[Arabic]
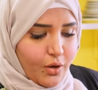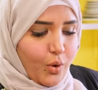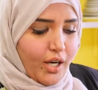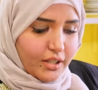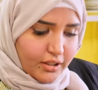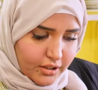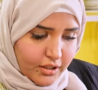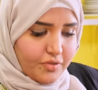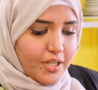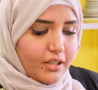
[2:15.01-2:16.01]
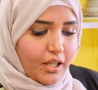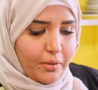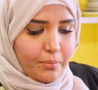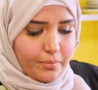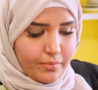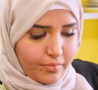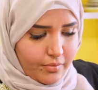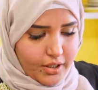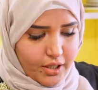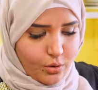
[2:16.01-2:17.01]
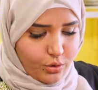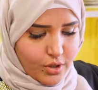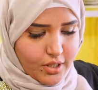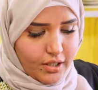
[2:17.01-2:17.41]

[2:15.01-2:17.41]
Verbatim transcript: وحتعطي نفس الطعم هناخد نص